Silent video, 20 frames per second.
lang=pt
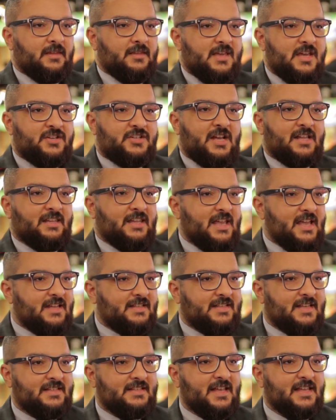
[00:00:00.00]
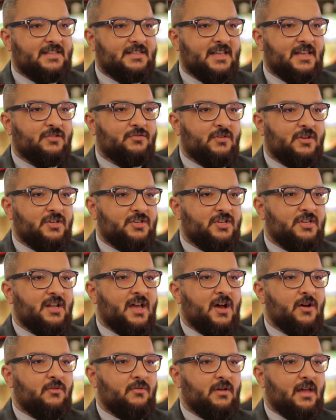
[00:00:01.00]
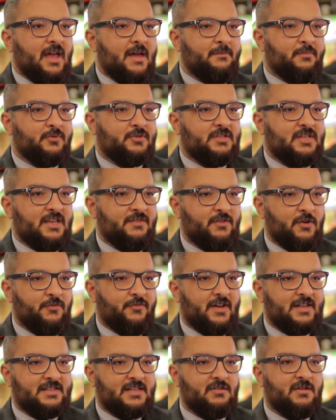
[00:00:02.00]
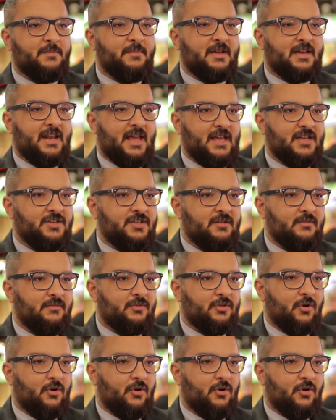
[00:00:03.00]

quem já tem a C700 original, é possível fazer o upgrade,